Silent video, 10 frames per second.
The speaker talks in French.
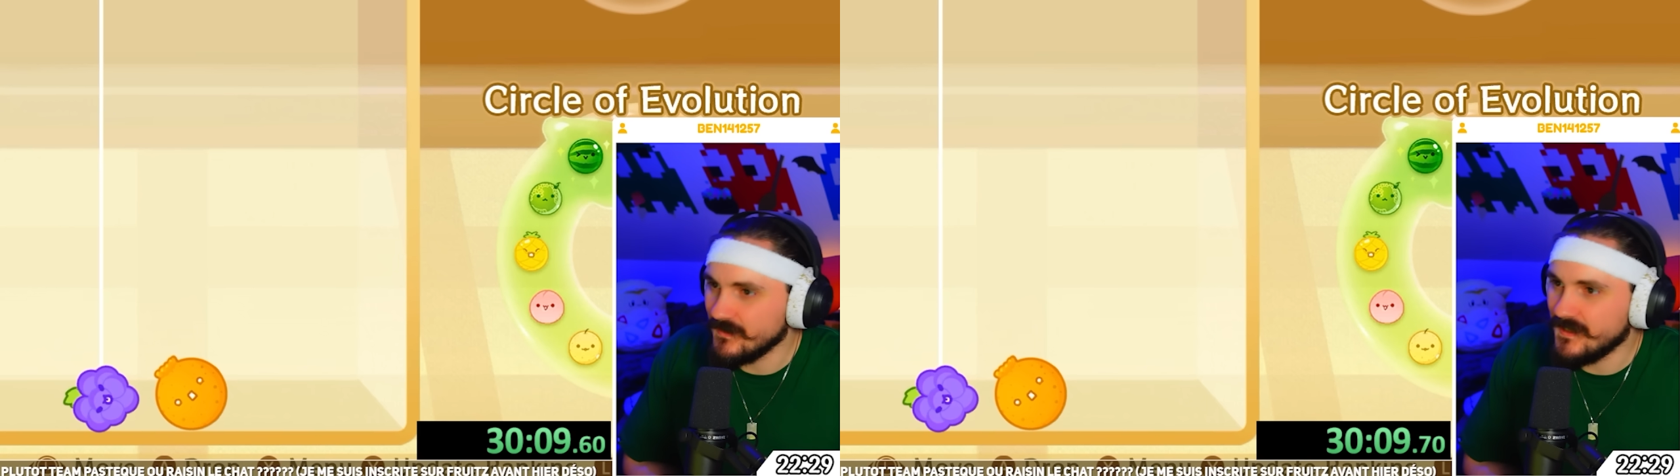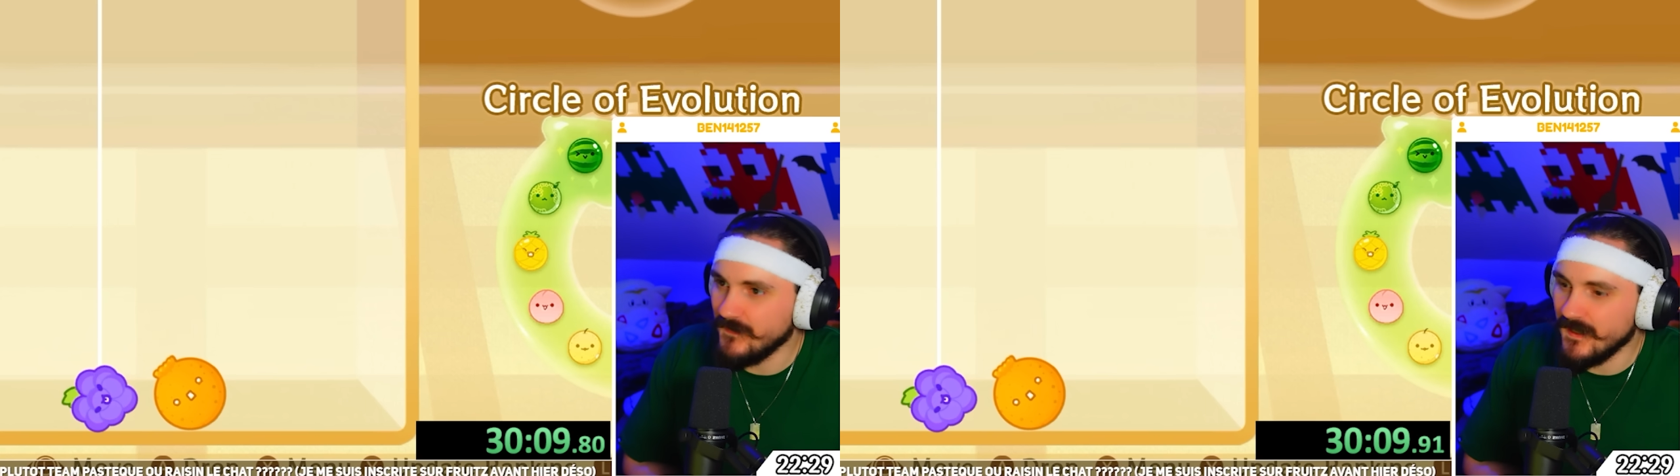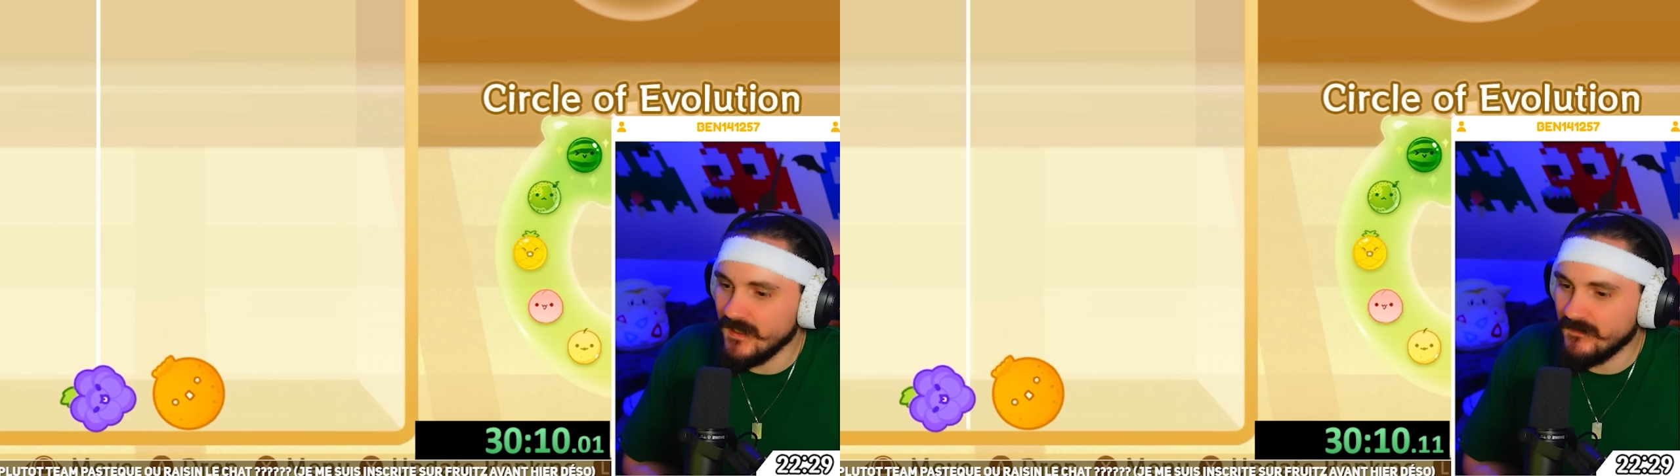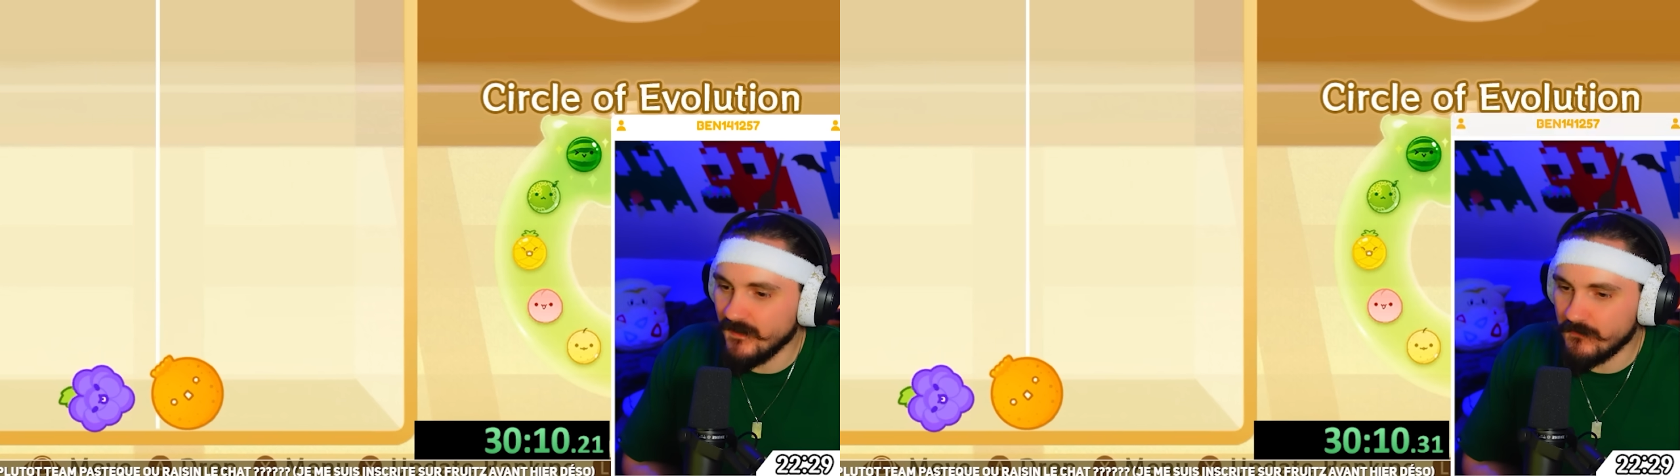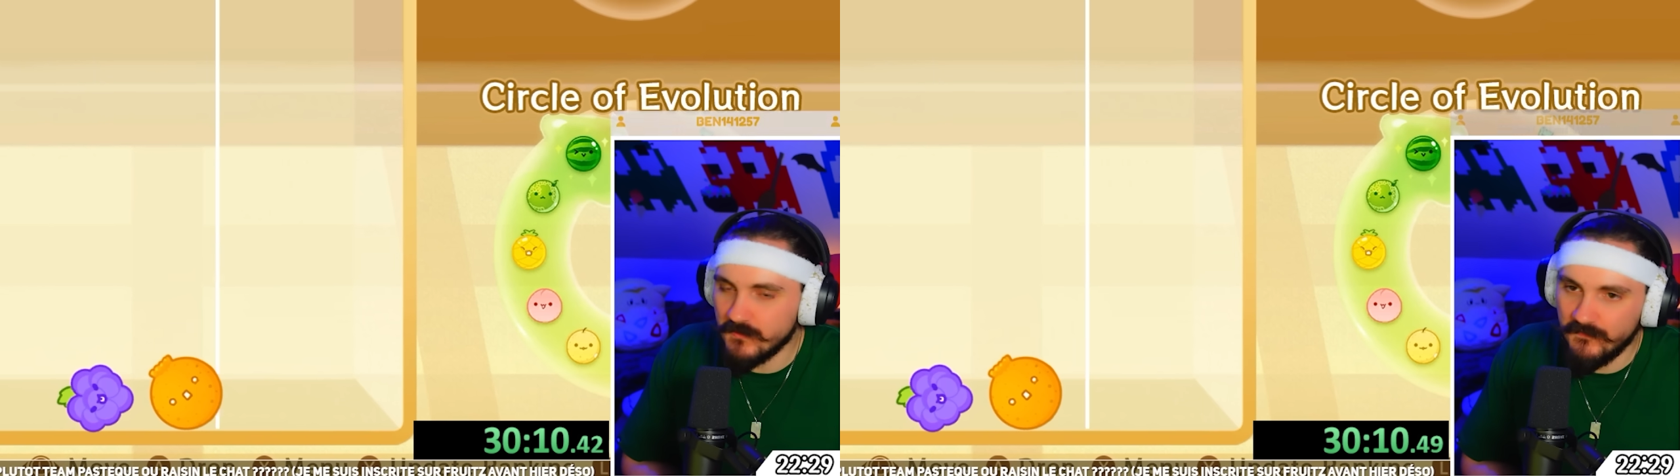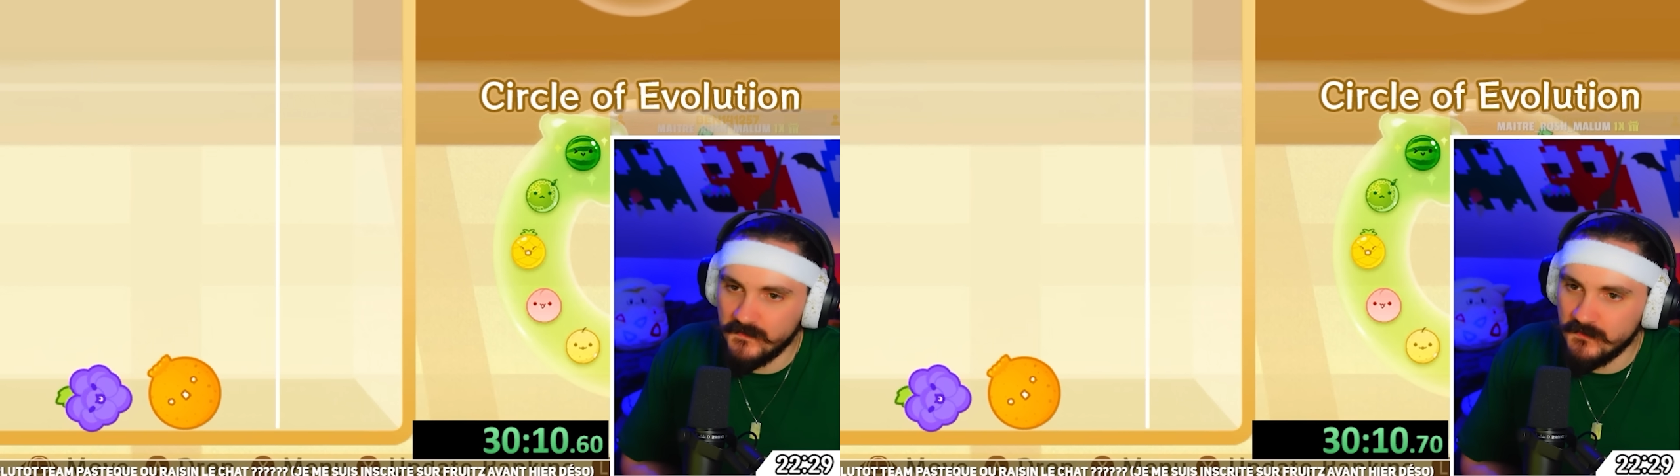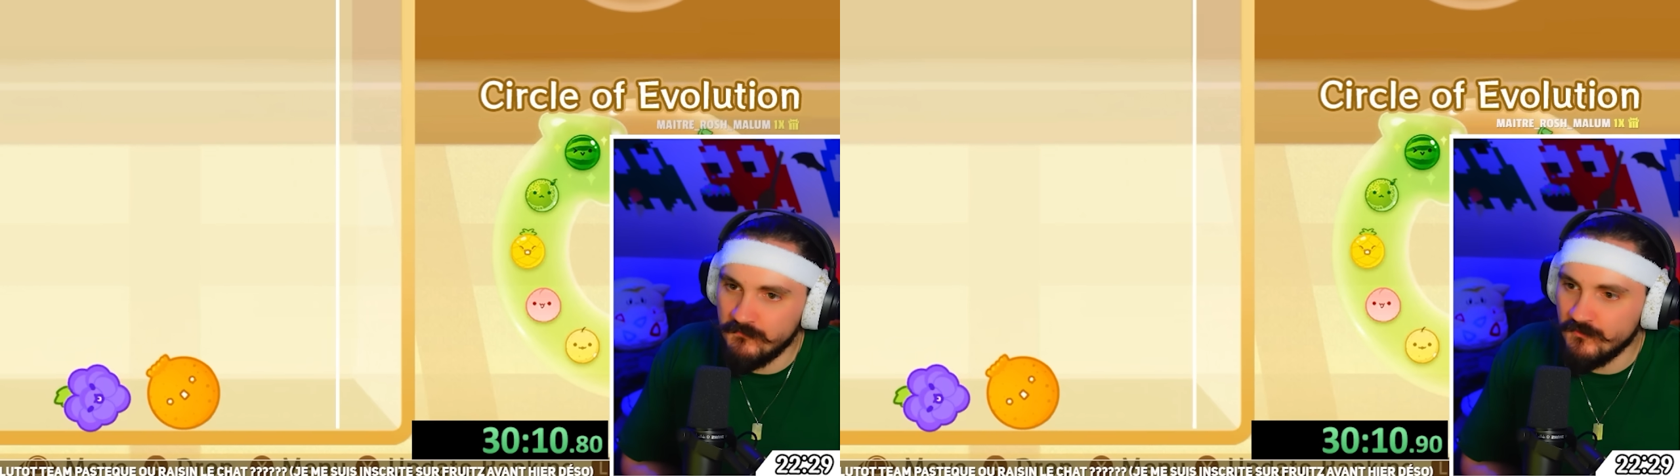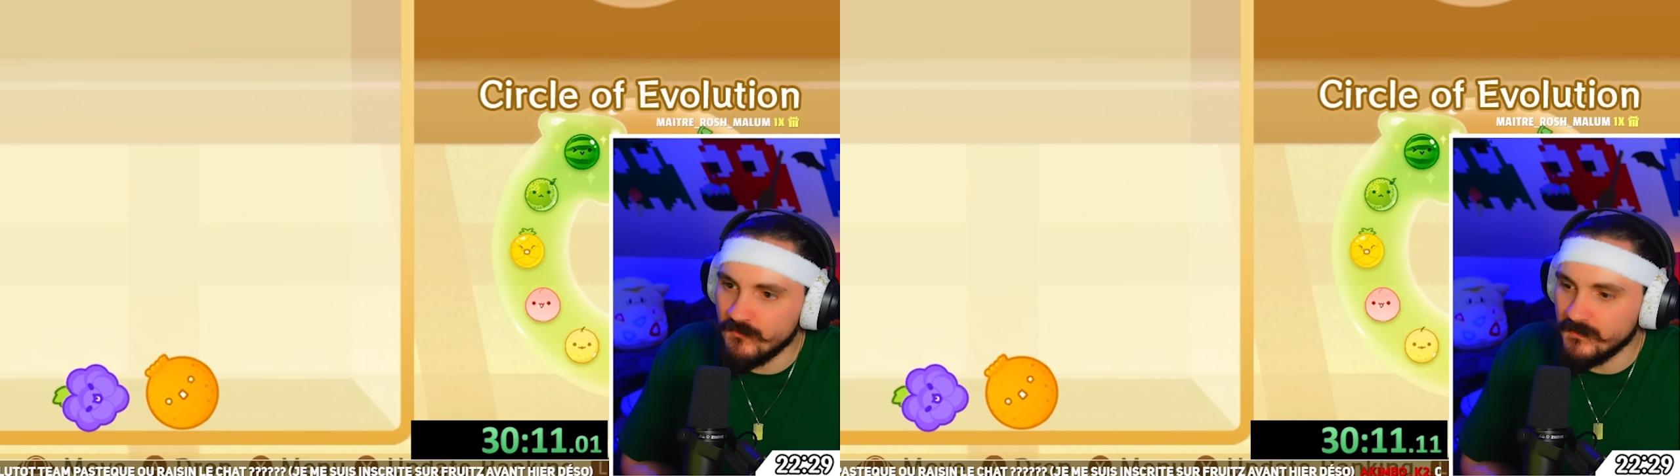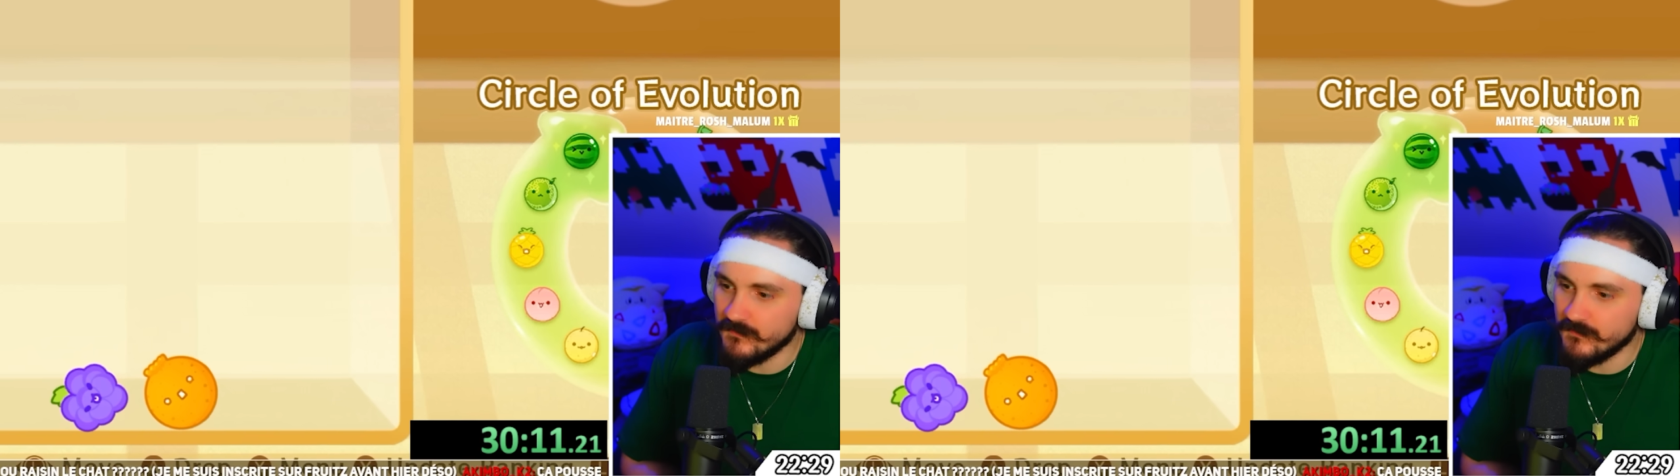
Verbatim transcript: On s'est fait éclater à cause de la physique du jeu,